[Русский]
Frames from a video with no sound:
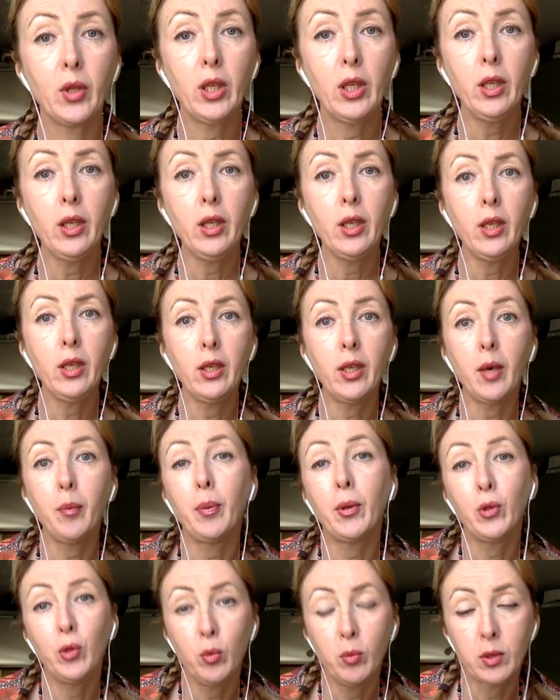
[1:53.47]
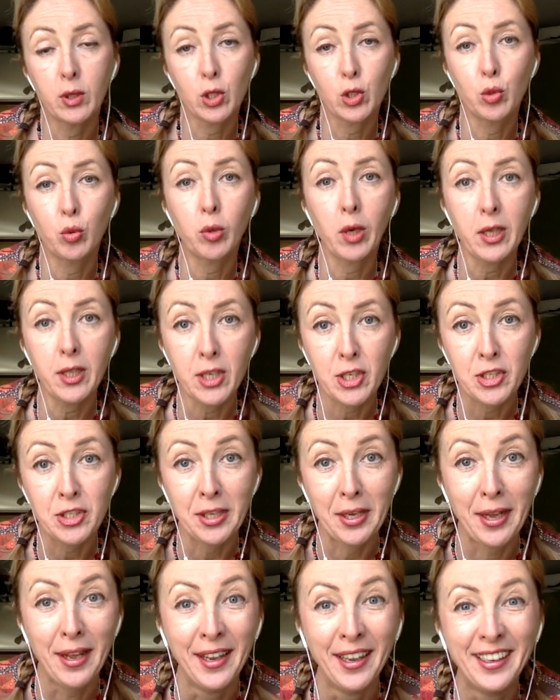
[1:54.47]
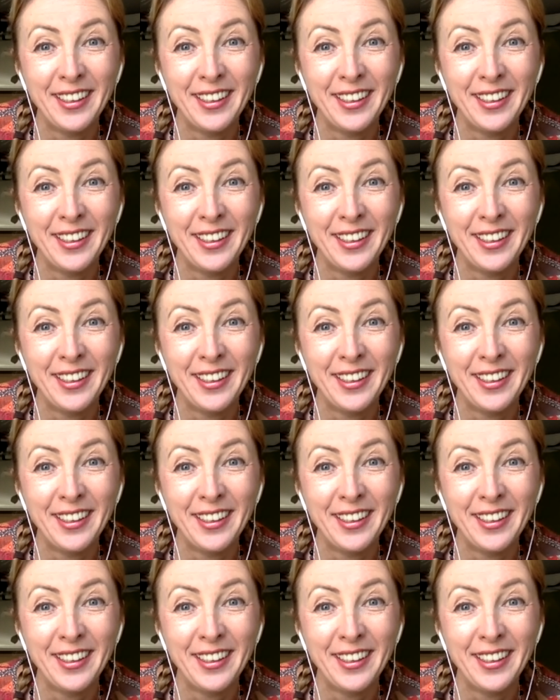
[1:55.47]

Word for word: И я подумала, что, конечно,